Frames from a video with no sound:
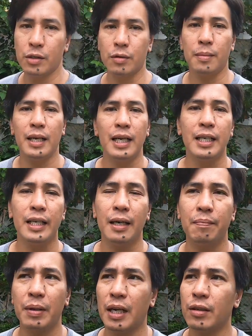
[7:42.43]
so bali
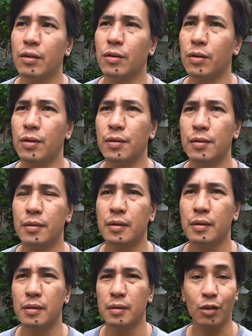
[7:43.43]
ang plano ko
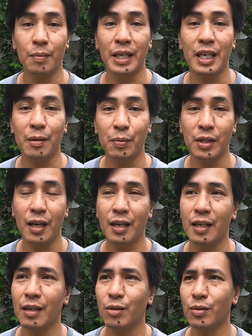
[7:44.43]
siguro mag-iipon na
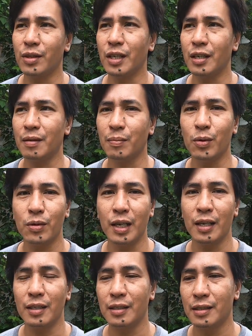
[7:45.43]
lang ng konting
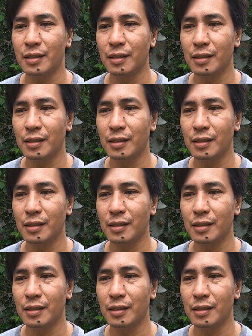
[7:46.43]
punan